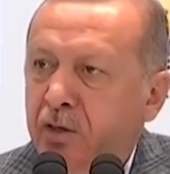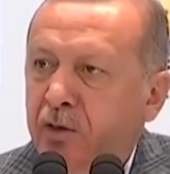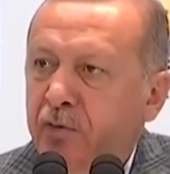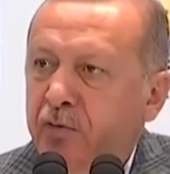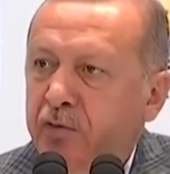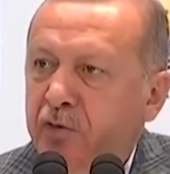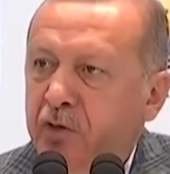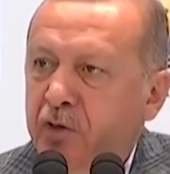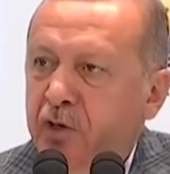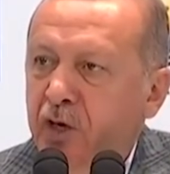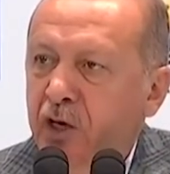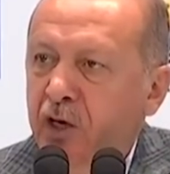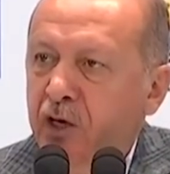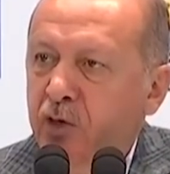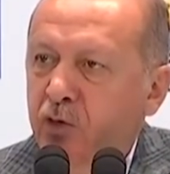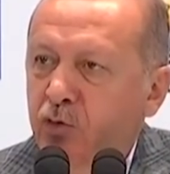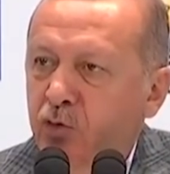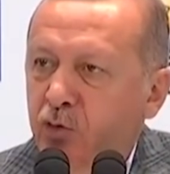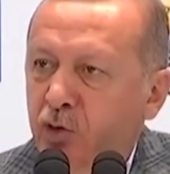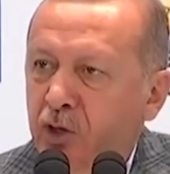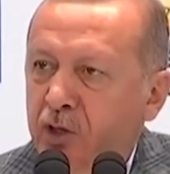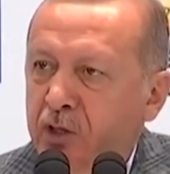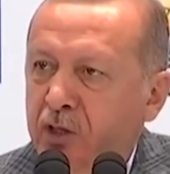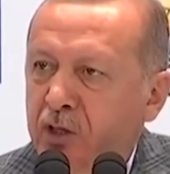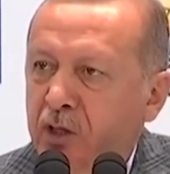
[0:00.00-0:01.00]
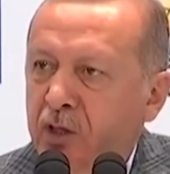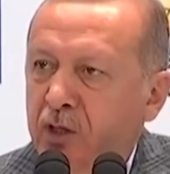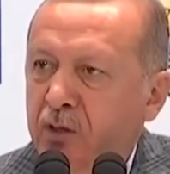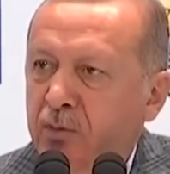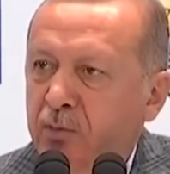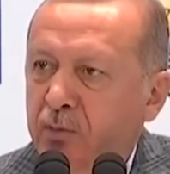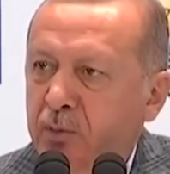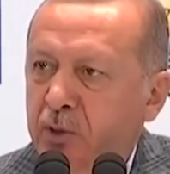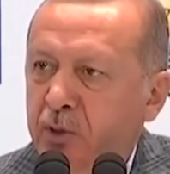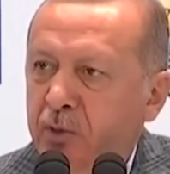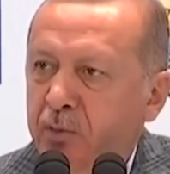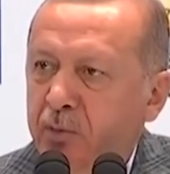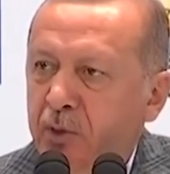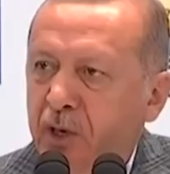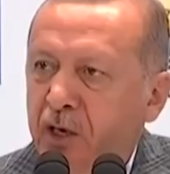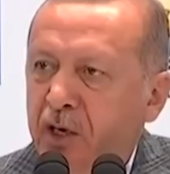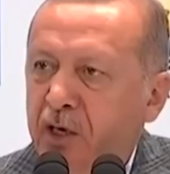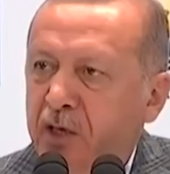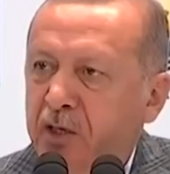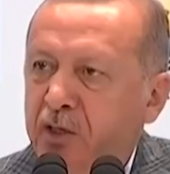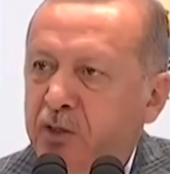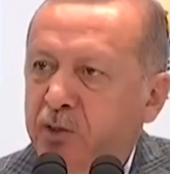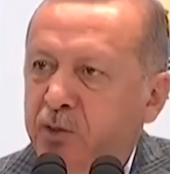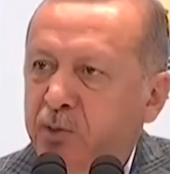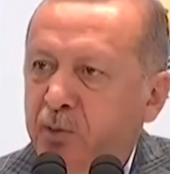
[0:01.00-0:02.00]
iftirayı üreten bir
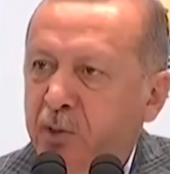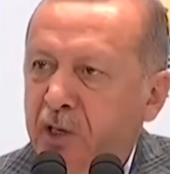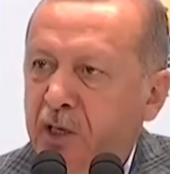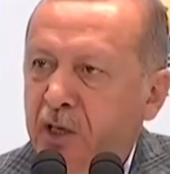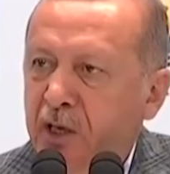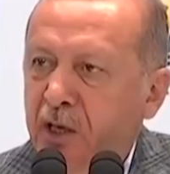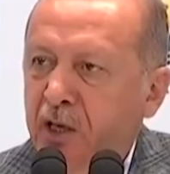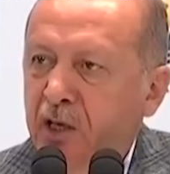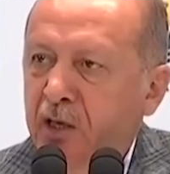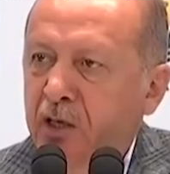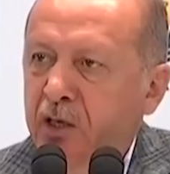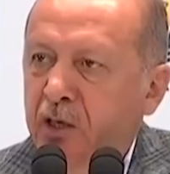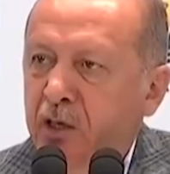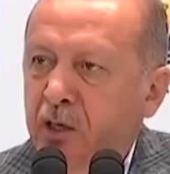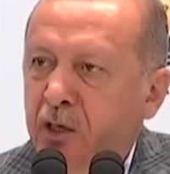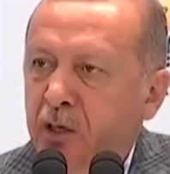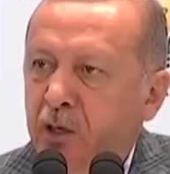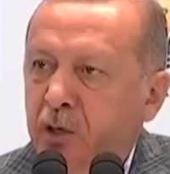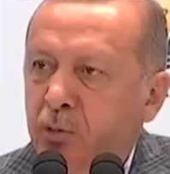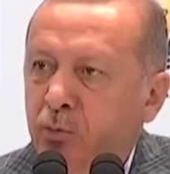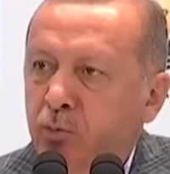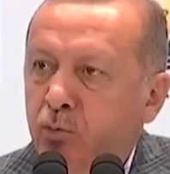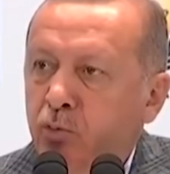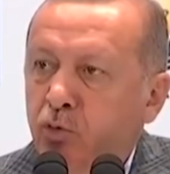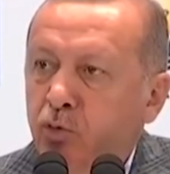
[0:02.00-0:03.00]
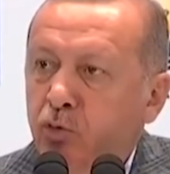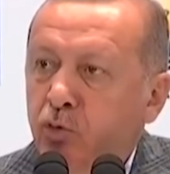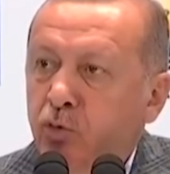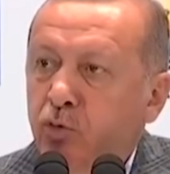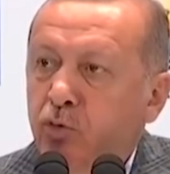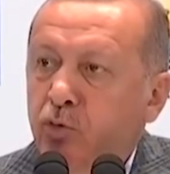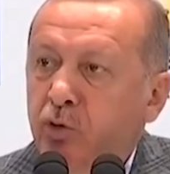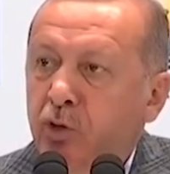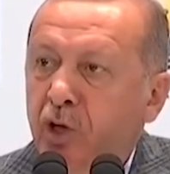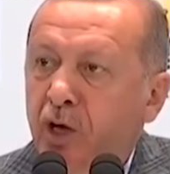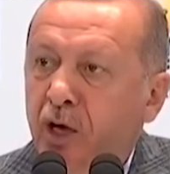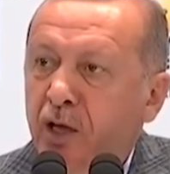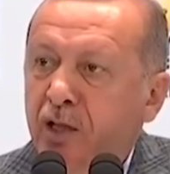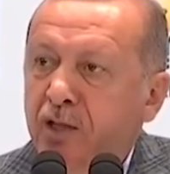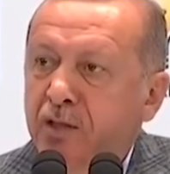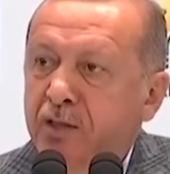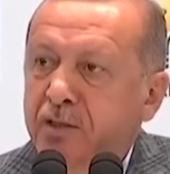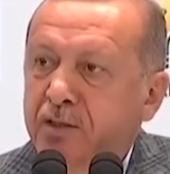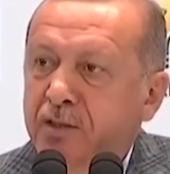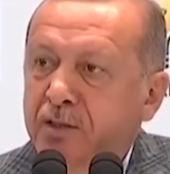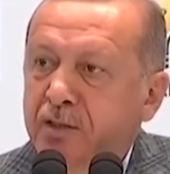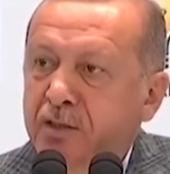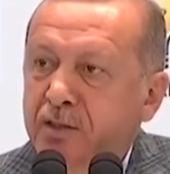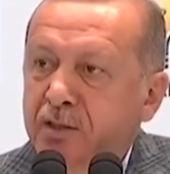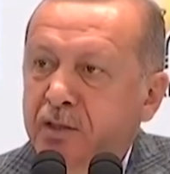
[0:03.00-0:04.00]
mekanizma ile bunun
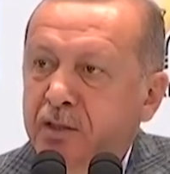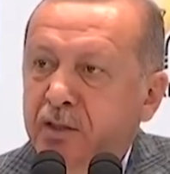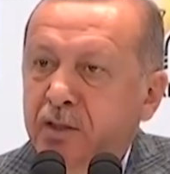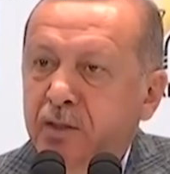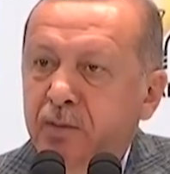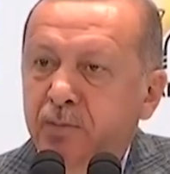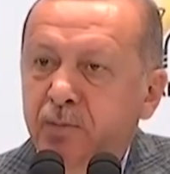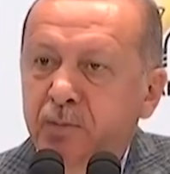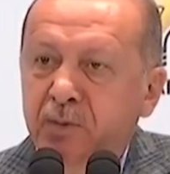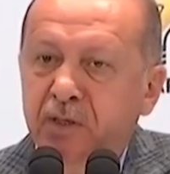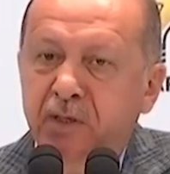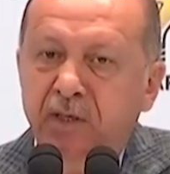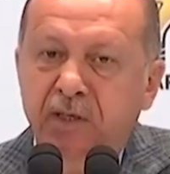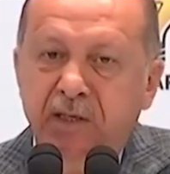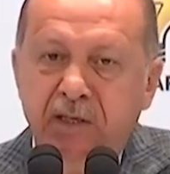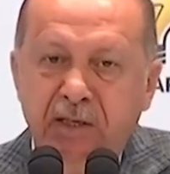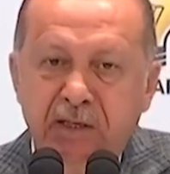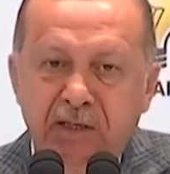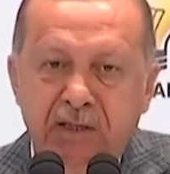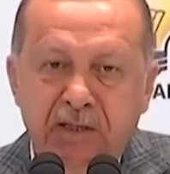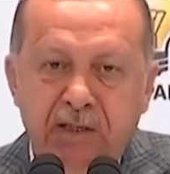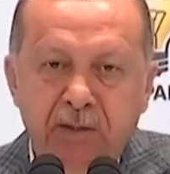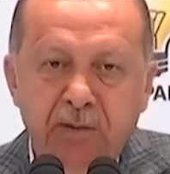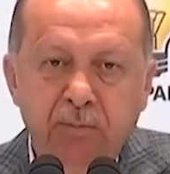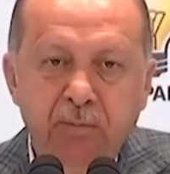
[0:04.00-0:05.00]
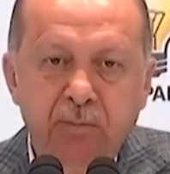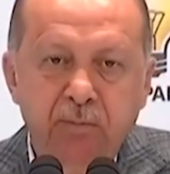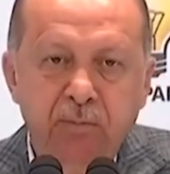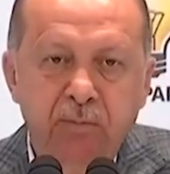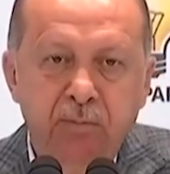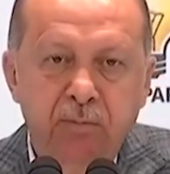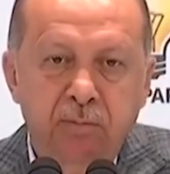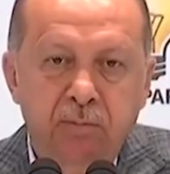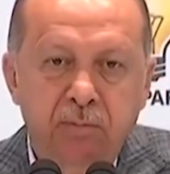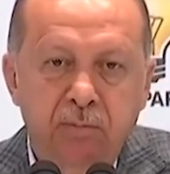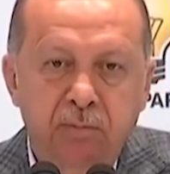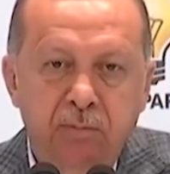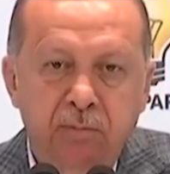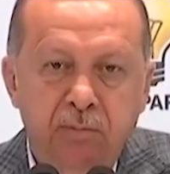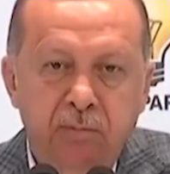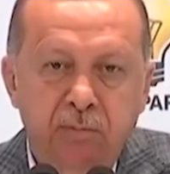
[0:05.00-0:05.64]
alıcısı bir kesim